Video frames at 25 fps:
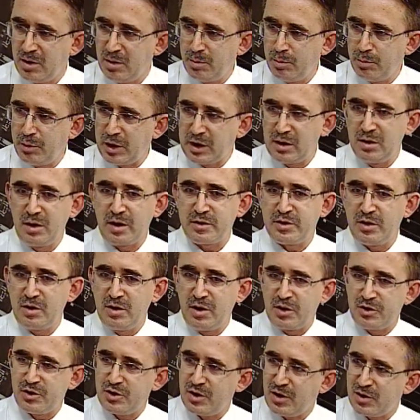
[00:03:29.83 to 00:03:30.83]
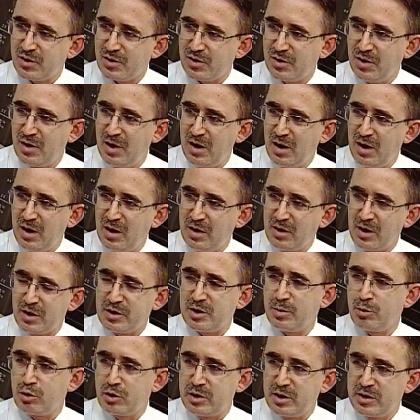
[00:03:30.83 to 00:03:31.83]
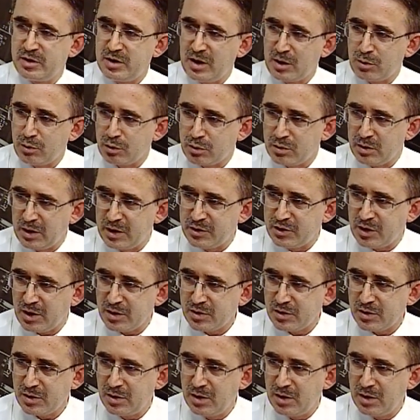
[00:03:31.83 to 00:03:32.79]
Peki nasıl iyileşeceğiz? Nasıl bu krizden kurtulacağız?